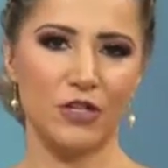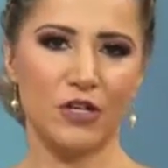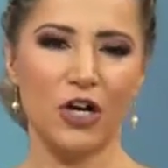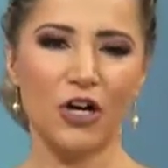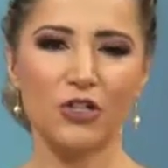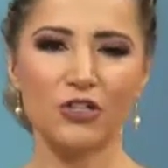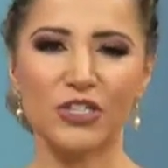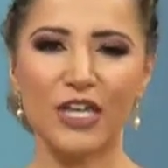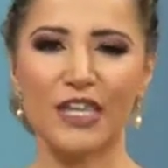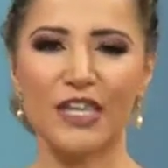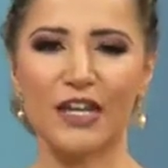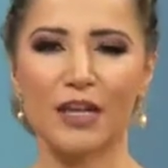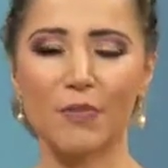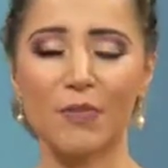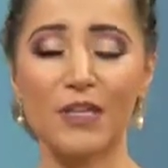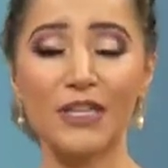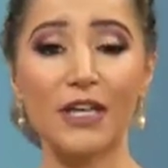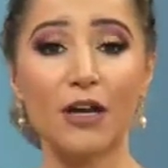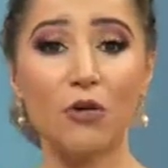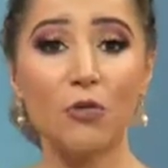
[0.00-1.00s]
O sea, de
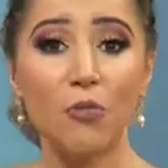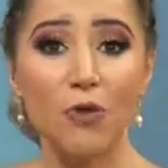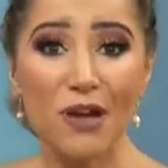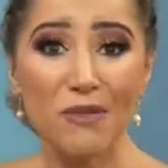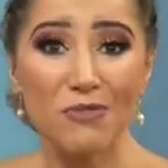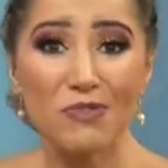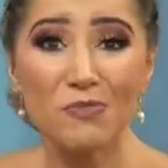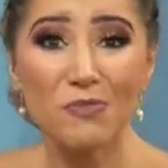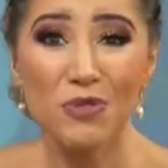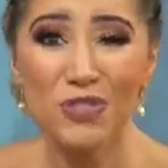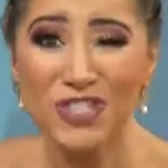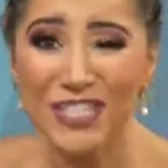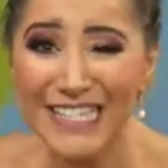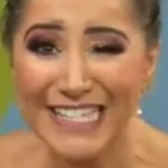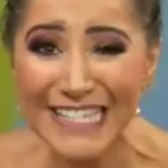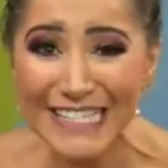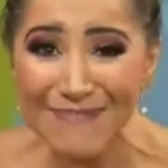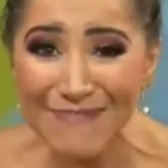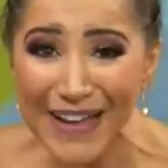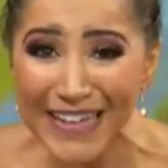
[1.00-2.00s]
repente acumulamos
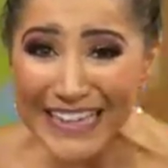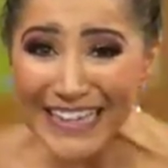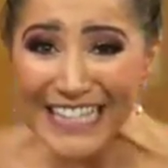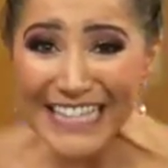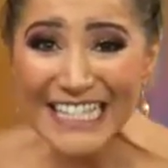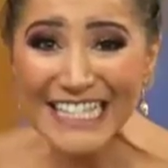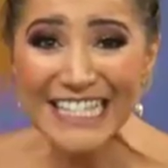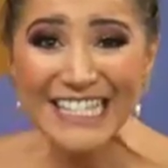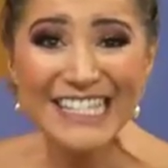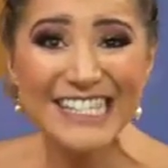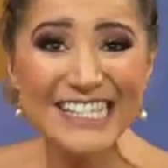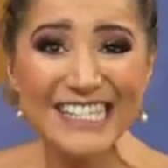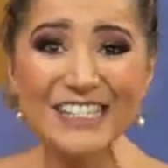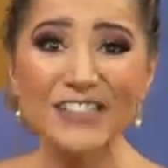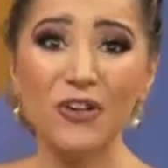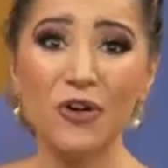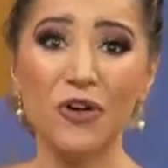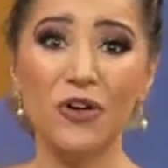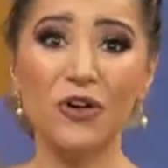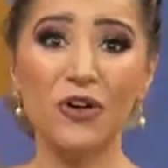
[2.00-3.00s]
muchísima
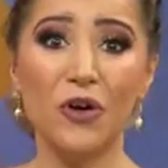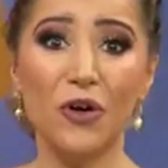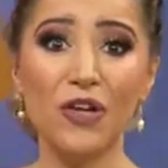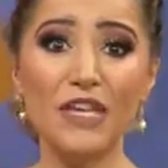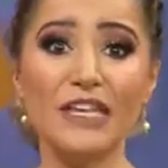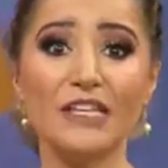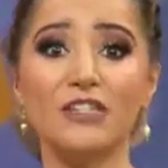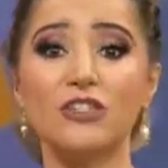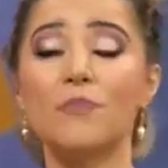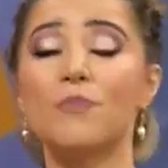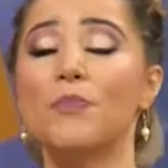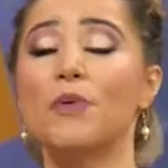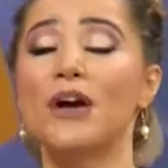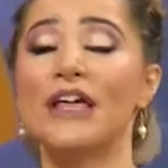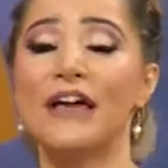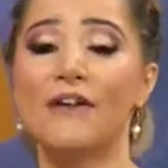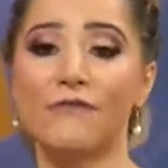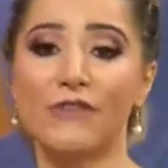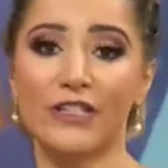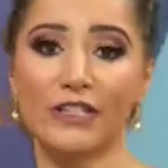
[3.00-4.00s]
tensión, ¿no? Y esto puede
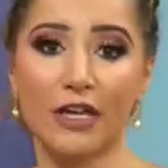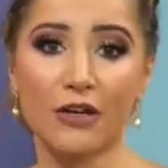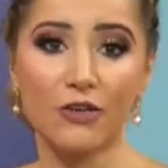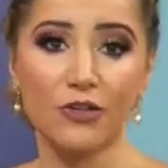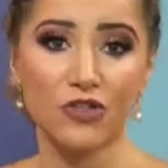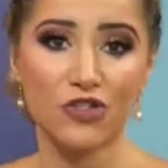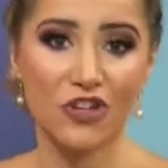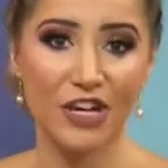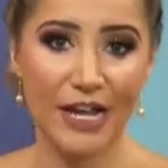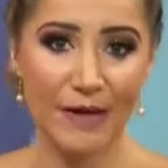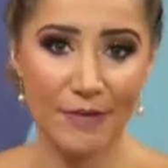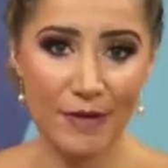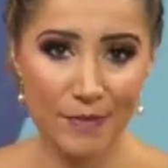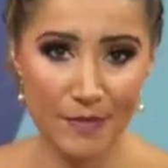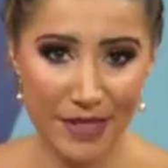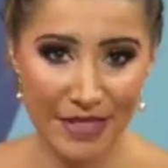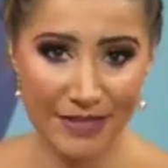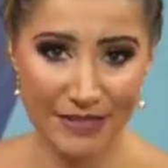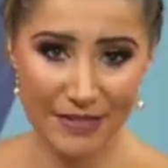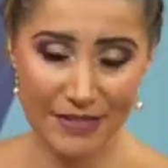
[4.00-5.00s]
afectarnos
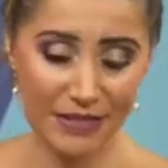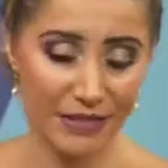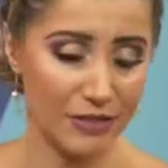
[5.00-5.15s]
gravemente.